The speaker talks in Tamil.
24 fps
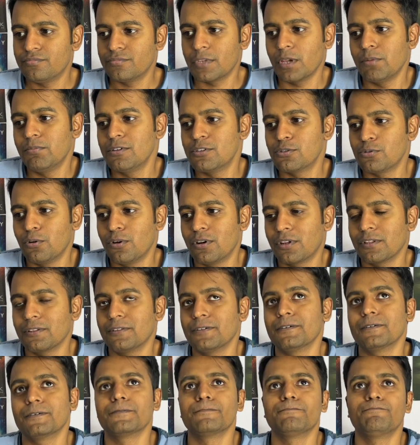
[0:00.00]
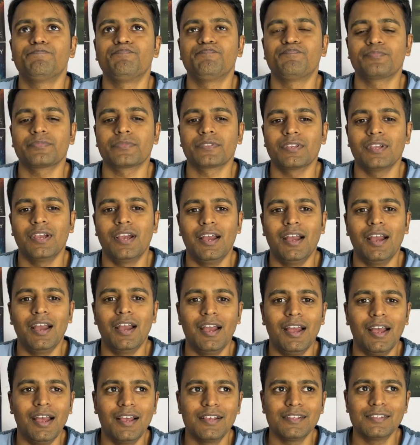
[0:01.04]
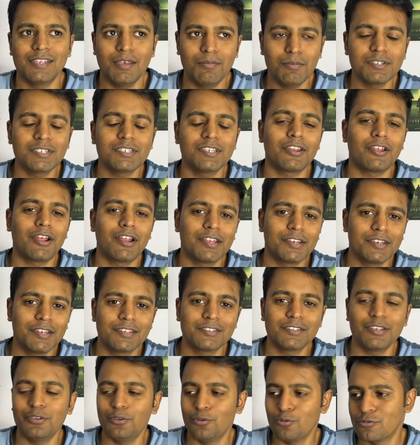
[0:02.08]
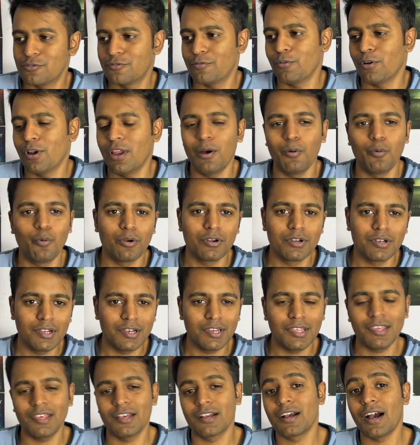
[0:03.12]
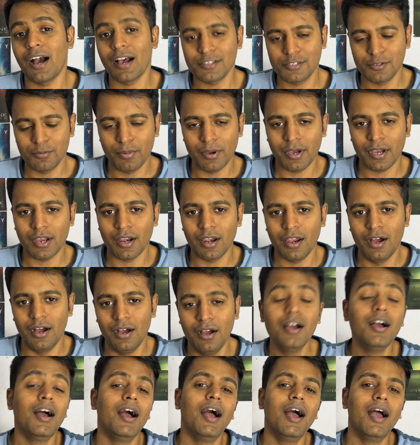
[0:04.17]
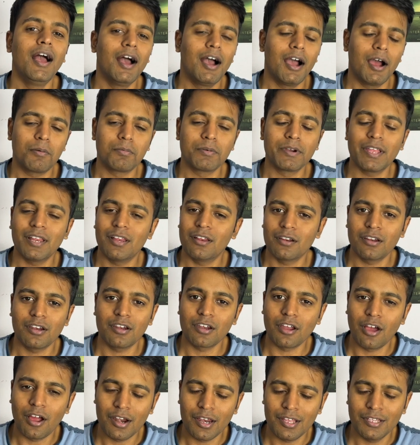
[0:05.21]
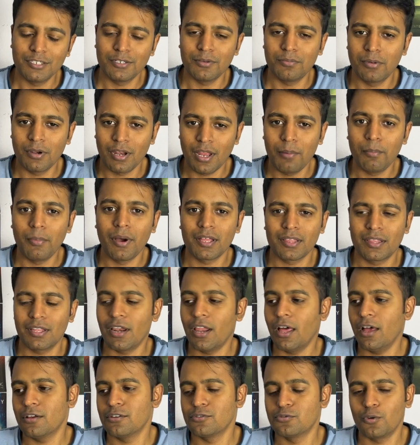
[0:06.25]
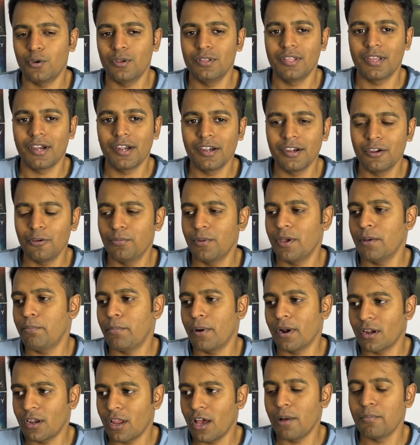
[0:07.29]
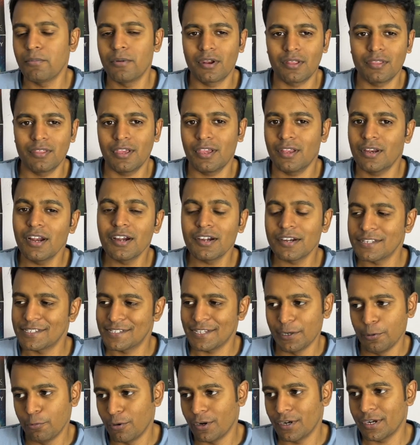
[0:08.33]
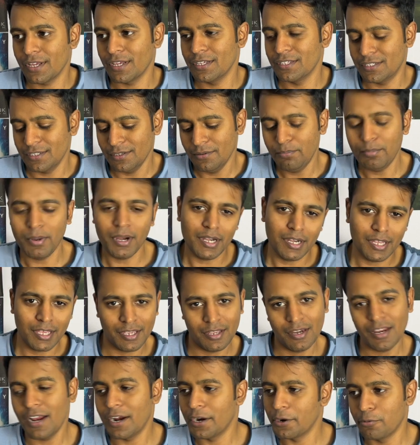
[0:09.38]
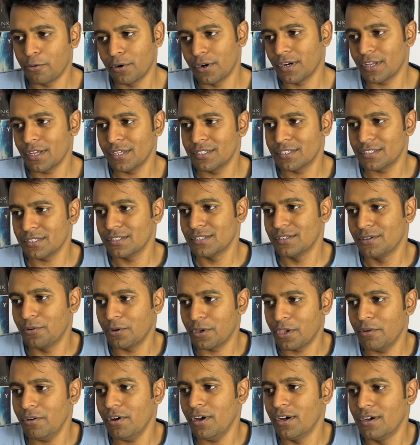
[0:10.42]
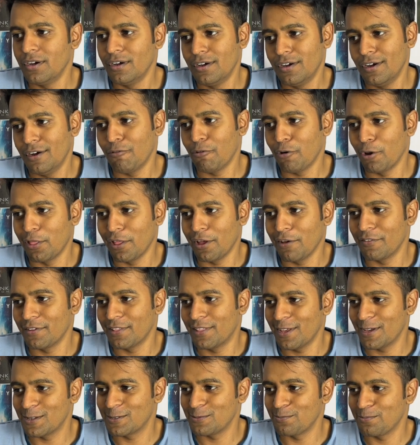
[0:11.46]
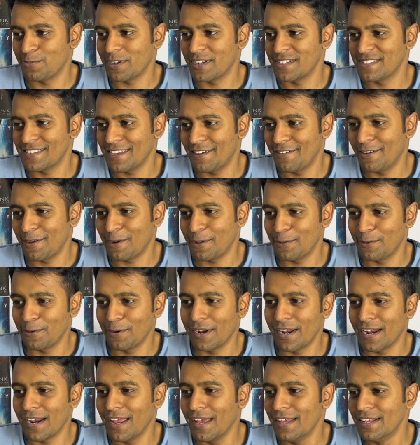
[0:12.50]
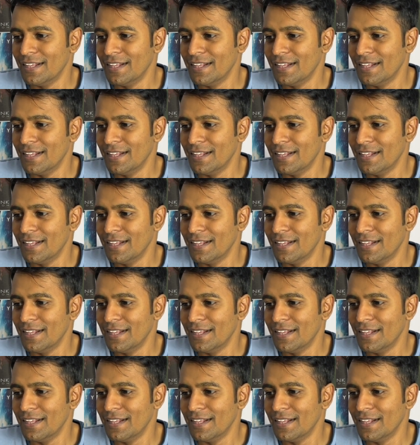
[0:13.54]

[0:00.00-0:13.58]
எப்படி சொல்கிறது செமஸ்டர் ஹாலிடேஸே யூஸ்ஃபுல்லாக ஒன்று நீங்கள் காசு பார்க்கலாம் அப்படி இல்லைன்னா நாலேஜபிளாக மாற்றலாம் ஸோ இது ரெண்டுமே பண்ணாமல் இருந்தீங்கன்னா டிஸ்அட்வான்டேஜ் பண்ணிங்கன்னா அட்வான்டேஜ் ஓகேவா அவ்வளோதான் வித்தியாசம் பெருசாக வேறு எதுவும் இல்லை